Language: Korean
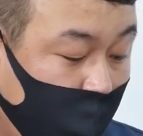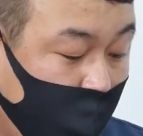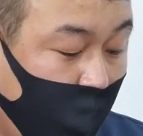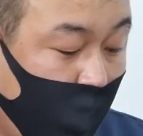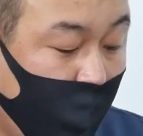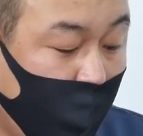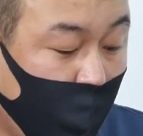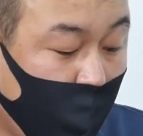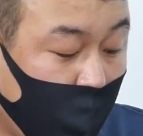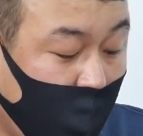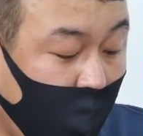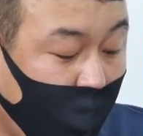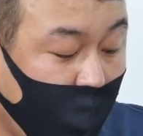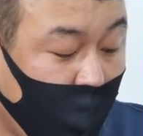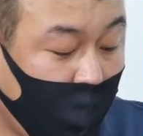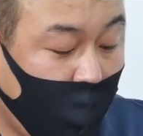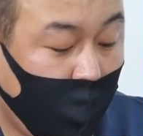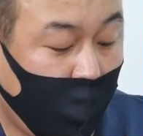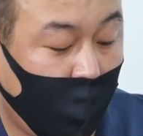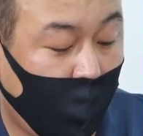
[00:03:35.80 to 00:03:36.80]
조금 예. 더
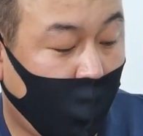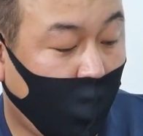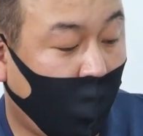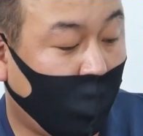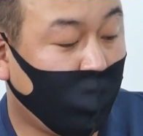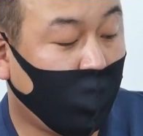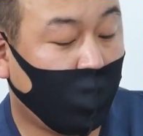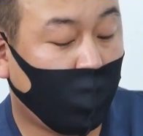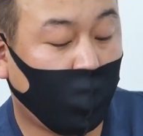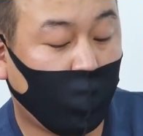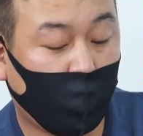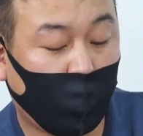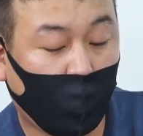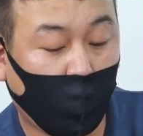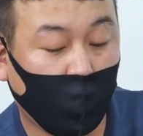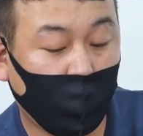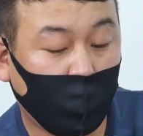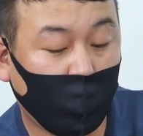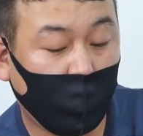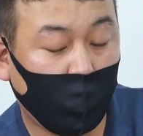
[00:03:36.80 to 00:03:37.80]
세밀하게. 이게 아무래도
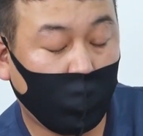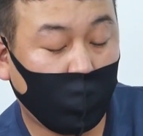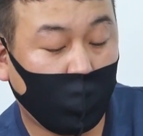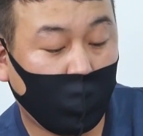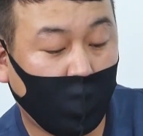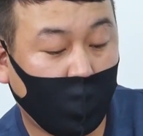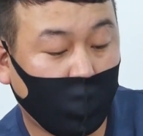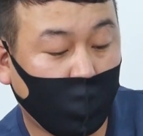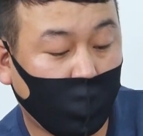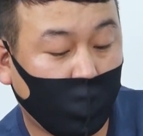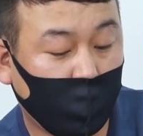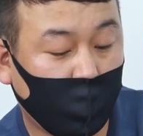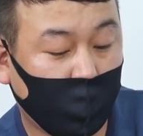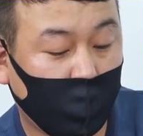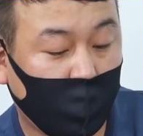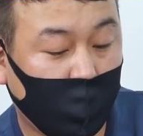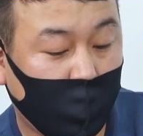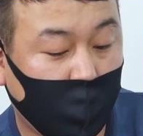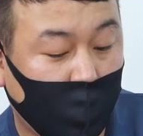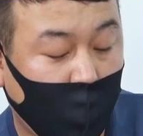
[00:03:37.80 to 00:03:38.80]
동굴에서
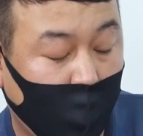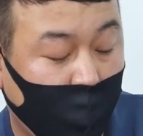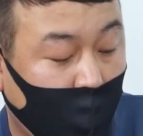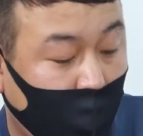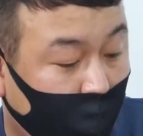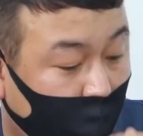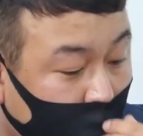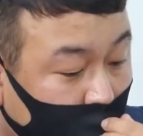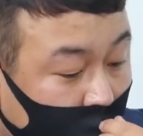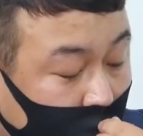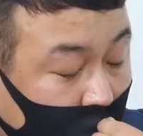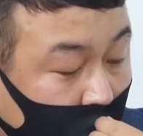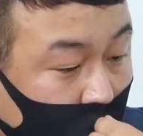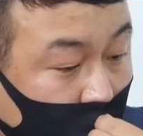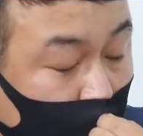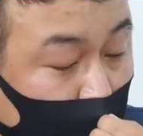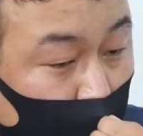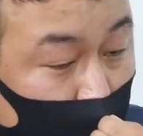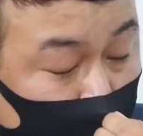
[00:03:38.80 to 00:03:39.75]
쓰는 네. 시스템이다 보니까